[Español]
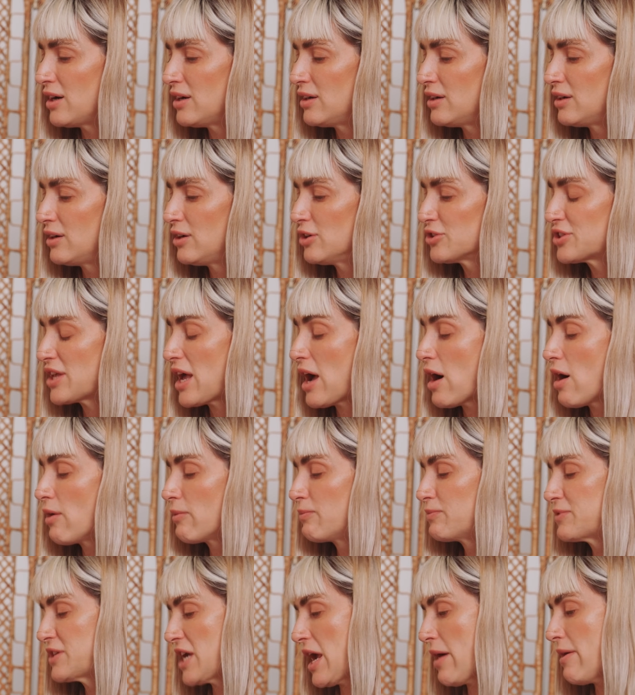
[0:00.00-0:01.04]
Horrible. O sea,
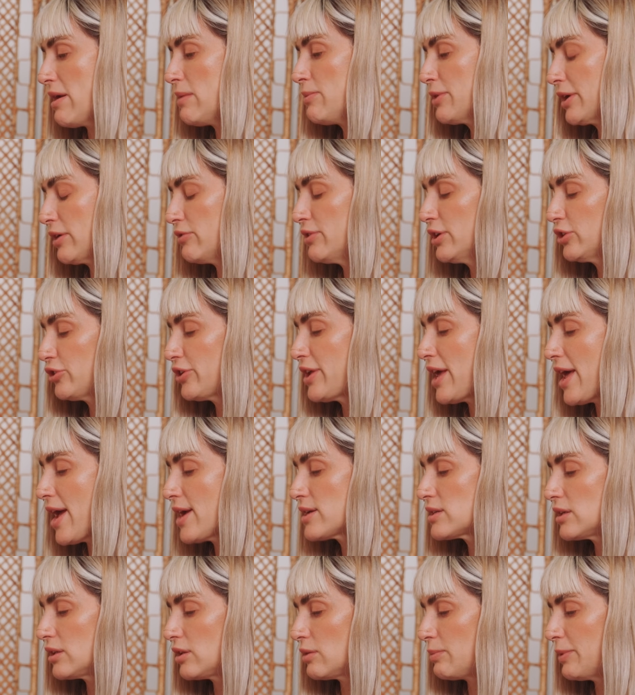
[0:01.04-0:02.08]
chévere porque es una historia de
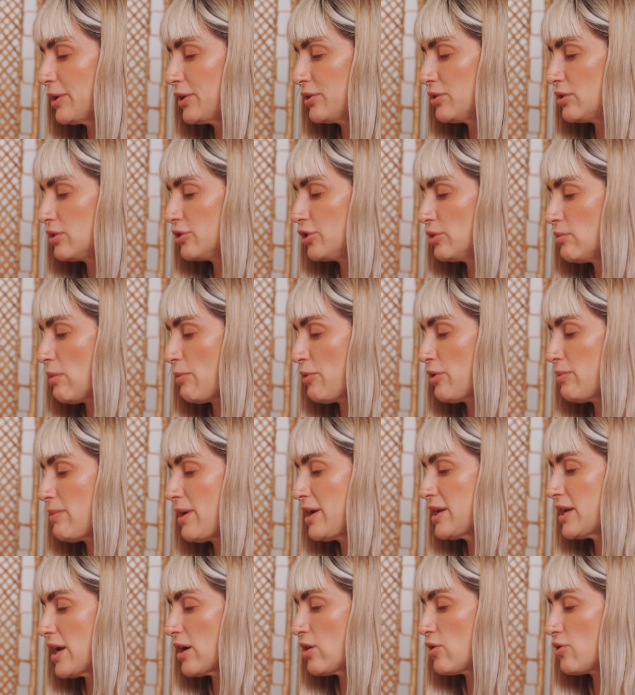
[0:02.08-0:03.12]
éxito, pero no me puedo
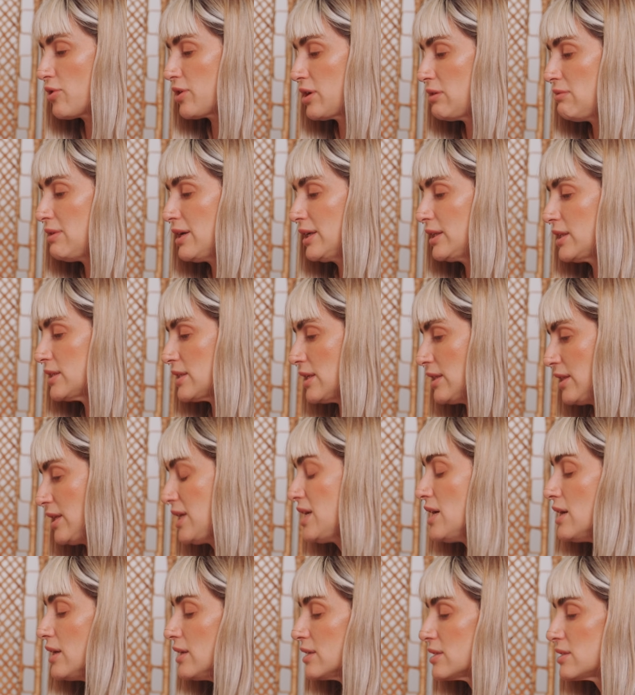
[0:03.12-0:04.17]
imaginar lo horrible que te
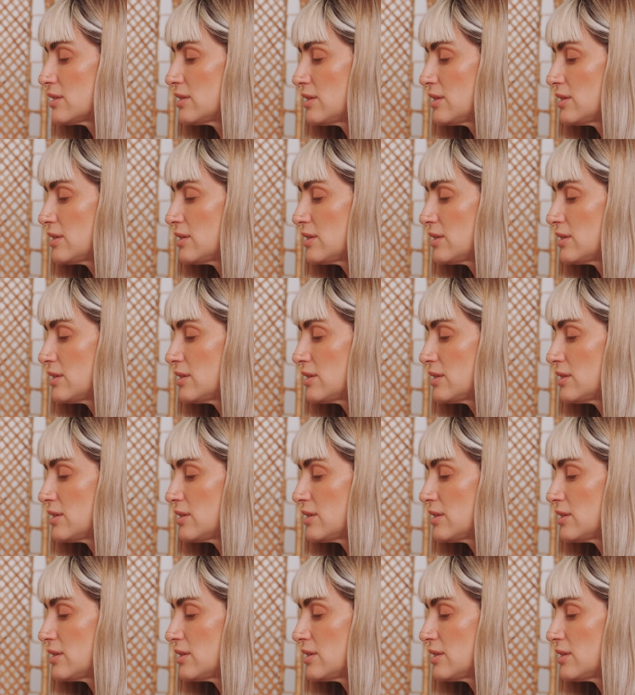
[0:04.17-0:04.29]
sentías.